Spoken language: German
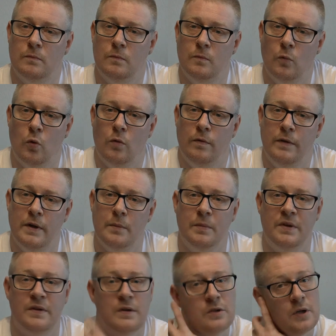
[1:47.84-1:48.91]
Wo wir
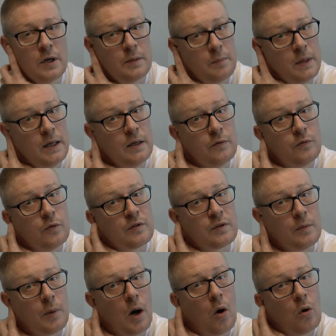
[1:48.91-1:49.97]
mit Sicherheit mehr Infos
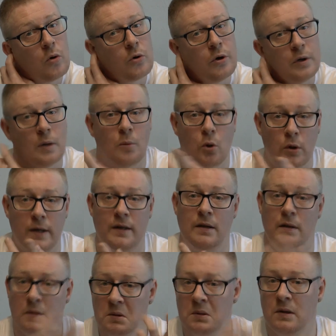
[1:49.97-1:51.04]
gebrauchen können, aber
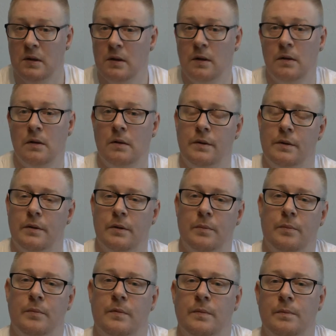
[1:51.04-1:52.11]
okay,
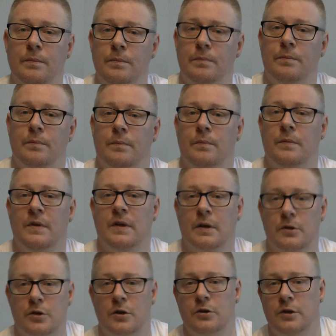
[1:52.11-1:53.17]
ähm, sie
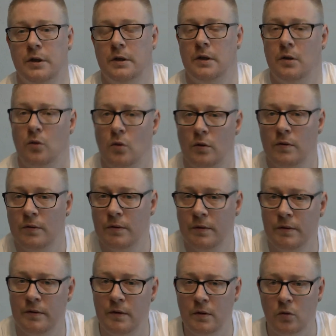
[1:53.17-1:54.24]
recherchieren ja noch.
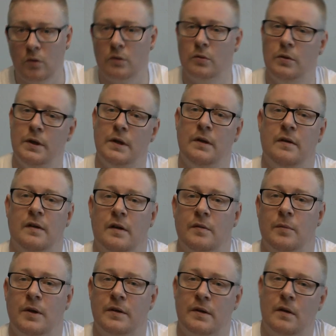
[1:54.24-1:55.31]
Sie kontrollieren jetzt
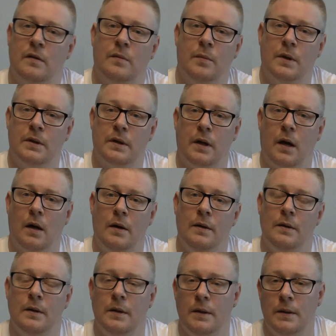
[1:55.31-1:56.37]
erstmal das ganze Material
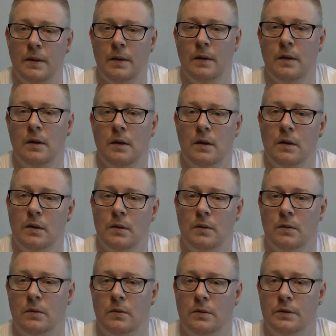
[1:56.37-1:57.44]

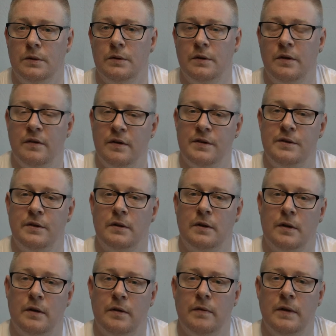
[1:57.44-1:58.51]
und sichten
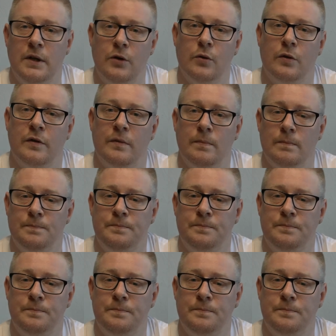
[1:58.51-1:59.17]
die Videos,